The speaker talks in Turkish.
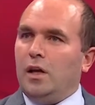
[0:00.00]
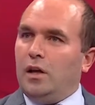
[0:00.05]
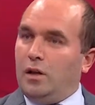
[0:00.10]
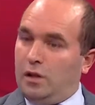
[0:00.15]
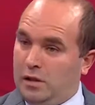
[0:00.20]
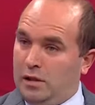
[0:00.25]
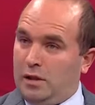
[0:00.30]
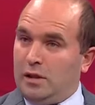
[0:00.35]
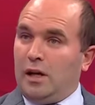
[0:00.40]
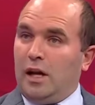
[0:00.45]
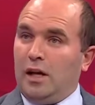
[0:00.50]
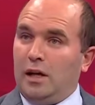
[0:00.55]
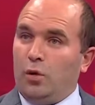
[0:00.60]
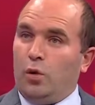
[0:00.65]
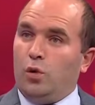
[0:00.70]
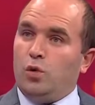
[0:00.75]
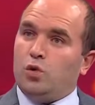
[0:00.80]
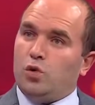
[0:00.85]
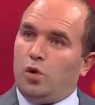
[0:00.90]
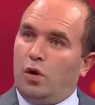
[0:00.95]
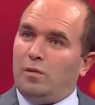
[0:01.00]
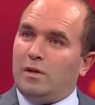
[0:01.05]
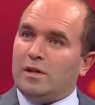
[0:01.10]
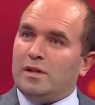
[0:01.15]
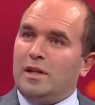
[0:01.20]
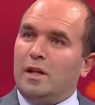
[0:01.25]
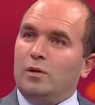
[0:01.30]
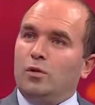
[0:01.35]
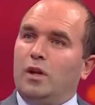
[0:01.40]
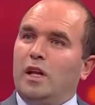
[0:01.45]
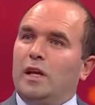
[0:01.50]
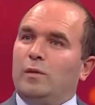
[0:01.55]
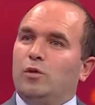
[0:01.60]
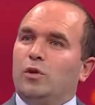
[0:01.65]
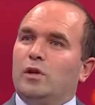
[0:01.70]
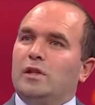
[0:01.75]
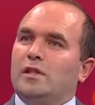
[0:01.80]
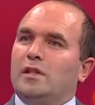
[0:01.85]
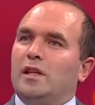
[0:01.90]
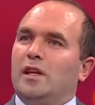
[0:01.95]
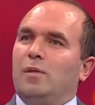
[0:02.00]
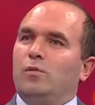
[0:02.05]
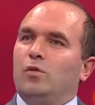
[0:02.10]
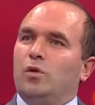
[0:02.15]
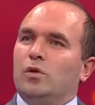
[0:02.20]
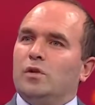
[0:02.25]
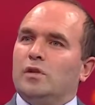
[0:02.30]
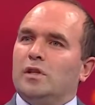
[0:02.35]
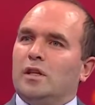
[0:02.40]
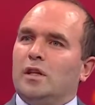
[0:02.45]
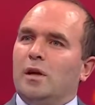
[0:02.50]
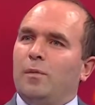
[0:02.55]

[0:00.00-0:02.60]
İstikrarlı oyuncu olmasından dolayı bugün istenen bir oyuncu zaten.